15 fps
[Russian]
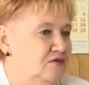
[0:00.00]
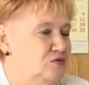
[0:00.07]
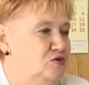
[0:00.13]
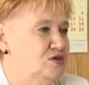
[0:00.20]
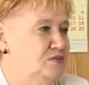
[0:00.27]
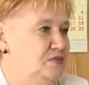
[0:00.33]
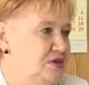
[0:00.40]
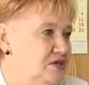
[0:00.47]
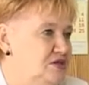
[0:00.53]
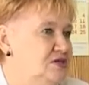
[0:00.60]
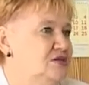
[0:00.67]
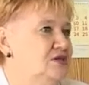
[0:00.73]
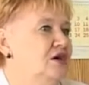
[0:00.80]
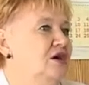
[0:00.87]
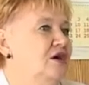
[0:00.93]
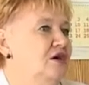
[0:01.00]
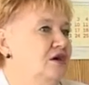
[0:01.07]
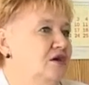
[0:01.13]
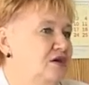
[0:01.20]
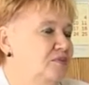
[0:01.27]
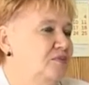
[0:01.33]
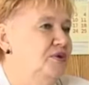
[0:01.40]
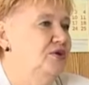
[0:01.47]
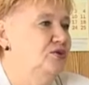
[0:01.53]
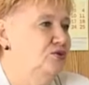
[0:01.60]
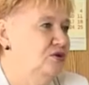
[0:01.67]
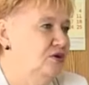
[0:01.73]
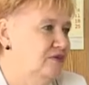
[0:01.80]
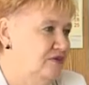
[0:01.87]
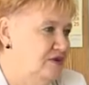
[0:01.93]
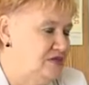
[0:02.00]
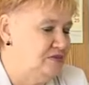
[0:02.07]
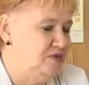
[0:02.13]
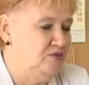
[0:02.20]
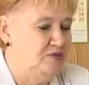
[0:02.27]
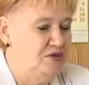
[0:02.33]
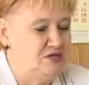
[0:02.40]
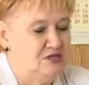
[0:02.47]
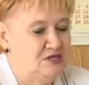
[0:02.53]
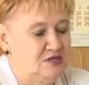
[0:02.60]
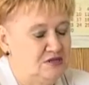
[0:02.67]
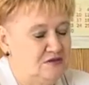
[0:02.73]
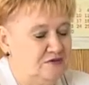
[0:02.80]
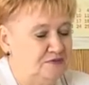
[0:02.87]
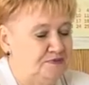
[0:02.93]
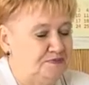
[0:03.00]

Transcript: август месяц и по итогам 8 месяцев.